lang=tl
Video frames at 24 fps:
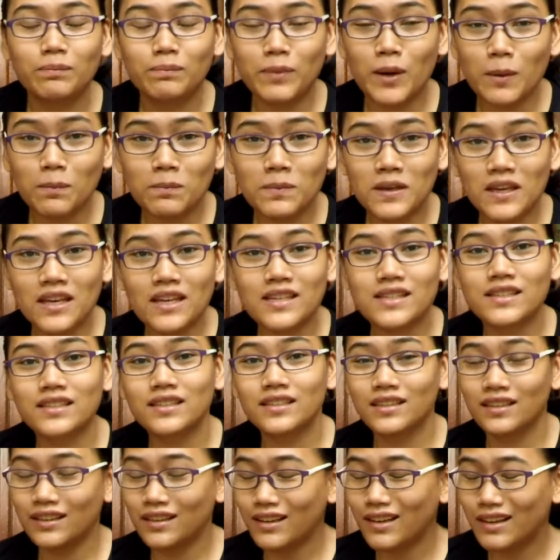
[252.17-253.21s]

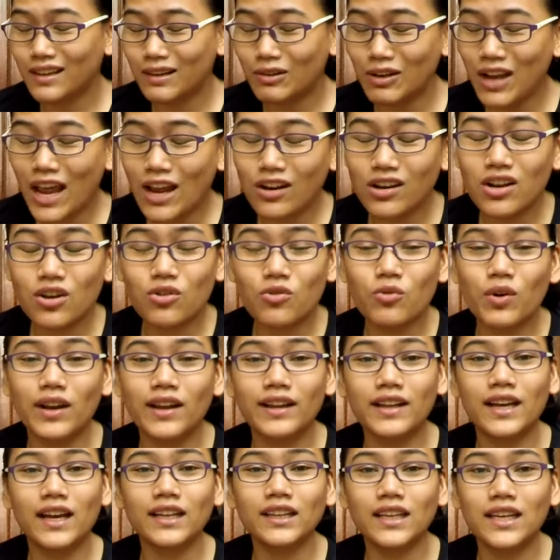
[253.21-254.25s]
Puppies, lalo na kung
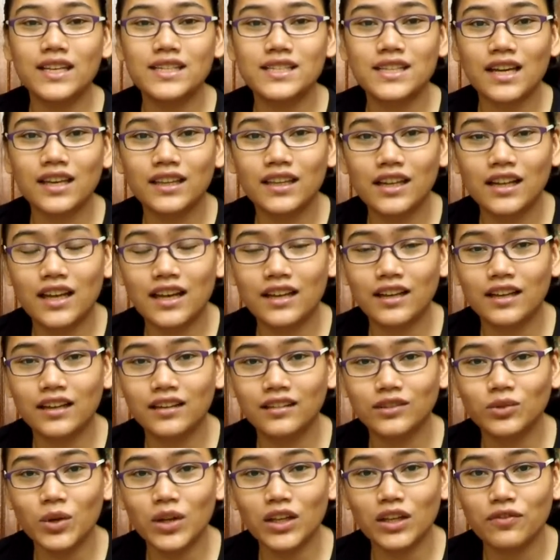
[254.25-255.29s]
wala nakatingin sa kanila
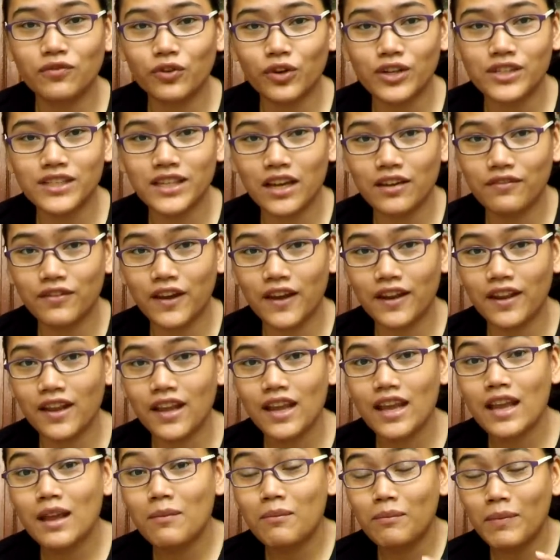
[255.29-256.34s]
ng
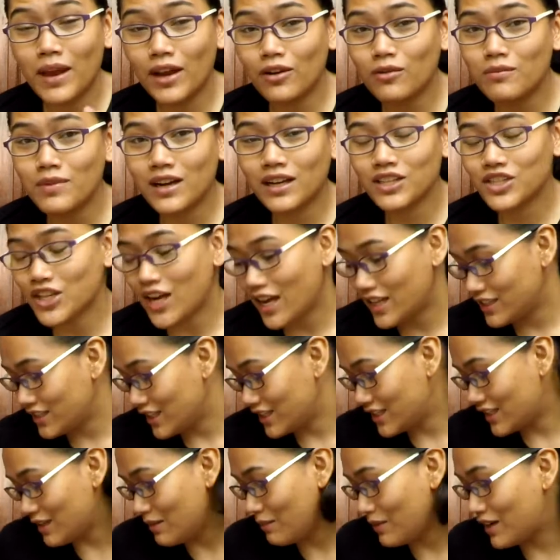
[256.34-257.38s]
24-7, merong mga
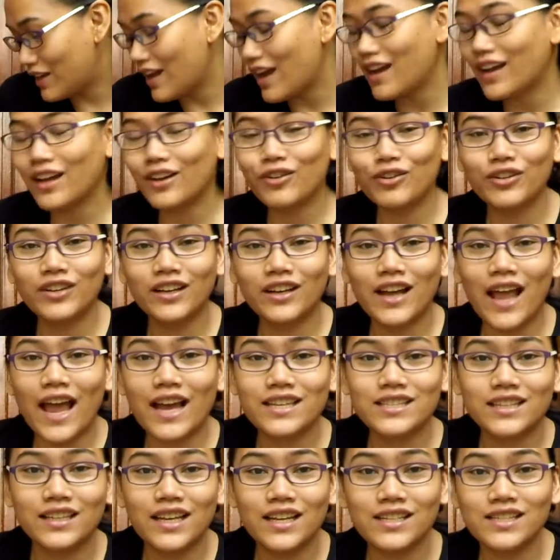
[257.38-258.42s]
chances na magkakaroon ng
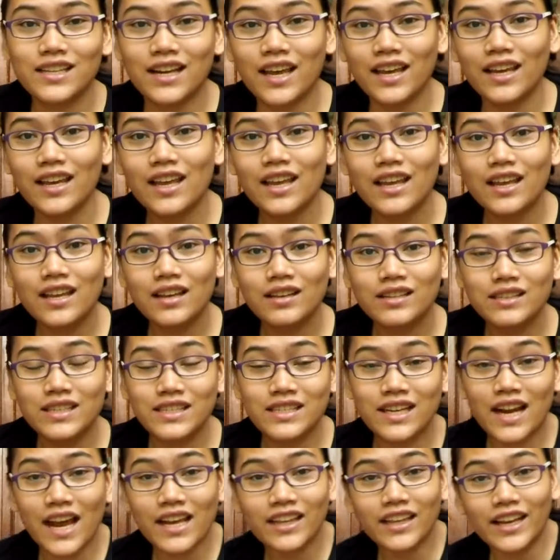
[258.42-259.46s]
accidents like
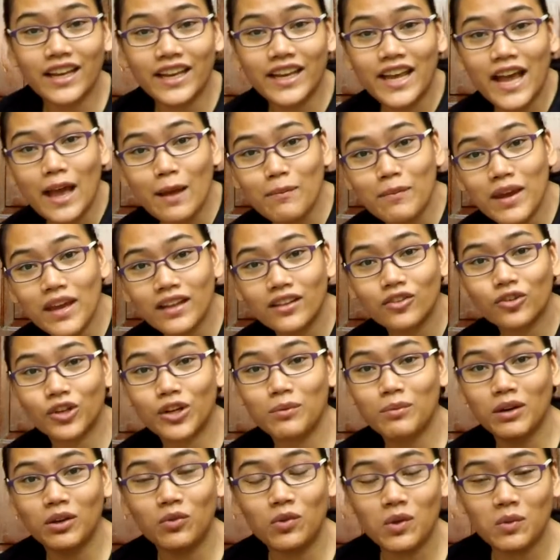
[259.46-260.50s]
sisirain nila yung gamit or
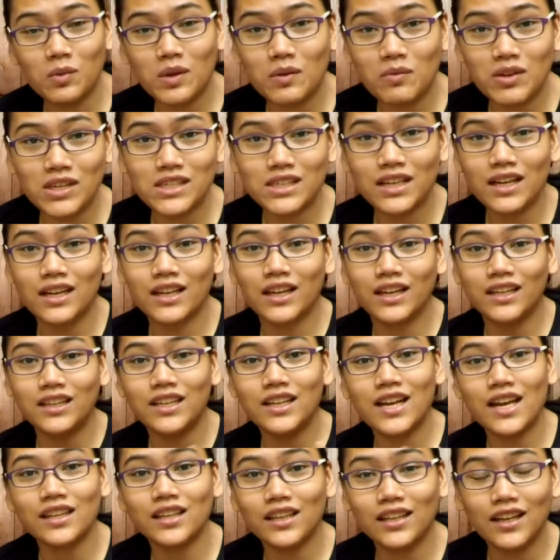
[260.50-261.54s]
magbibibi sila na
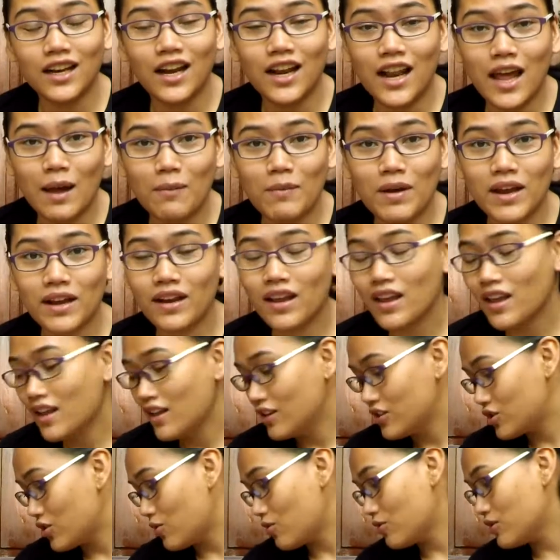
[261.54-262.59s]
hindi natin nalalaman.
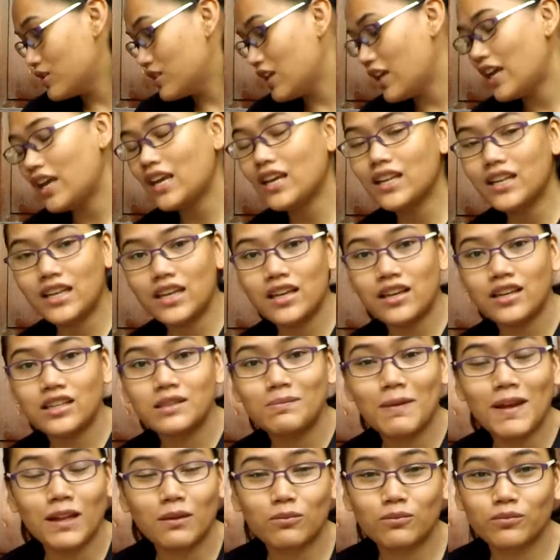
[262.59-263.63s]
So, si Lily
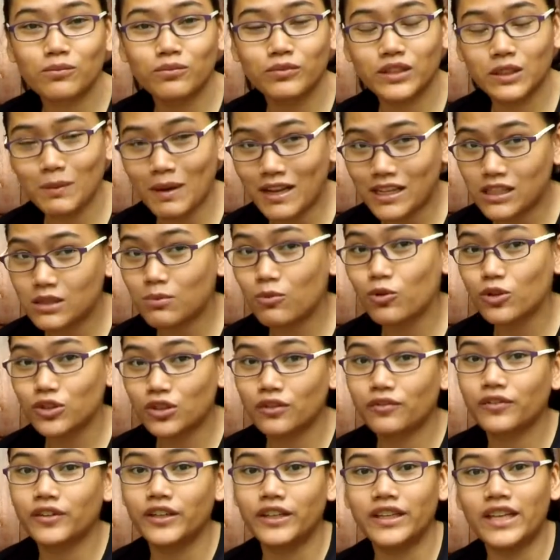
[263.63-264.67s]
spend, spends
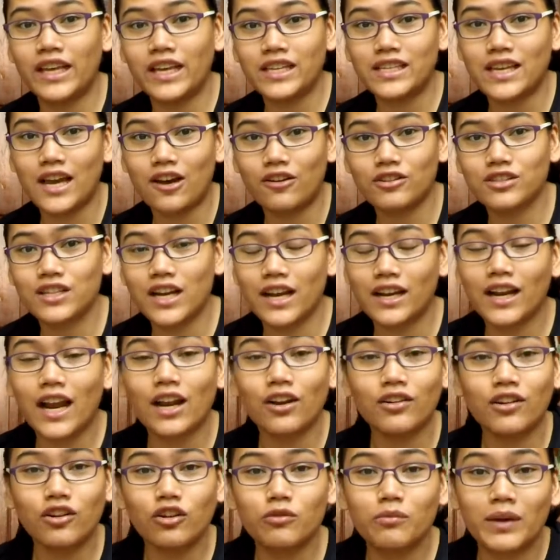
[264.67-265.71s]
most of her days outside,
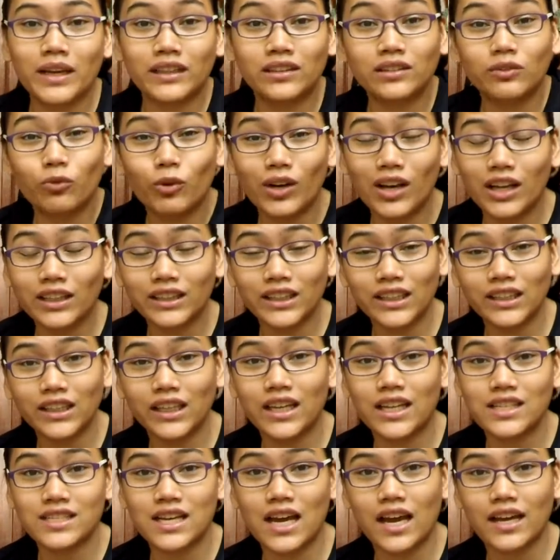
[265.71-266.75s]
lalo na kung may, walang
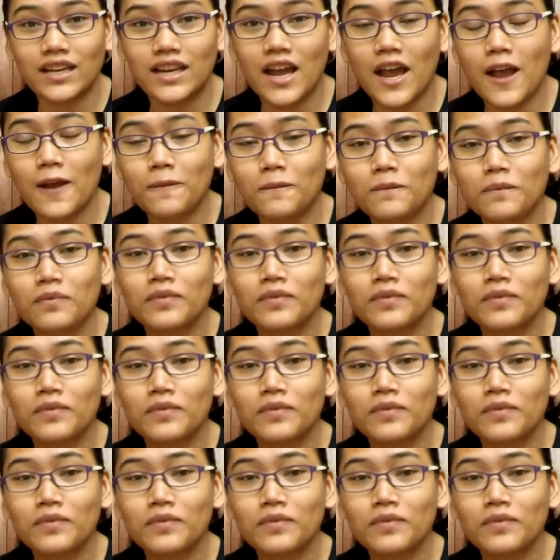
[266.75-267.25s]
titingin sa kanya.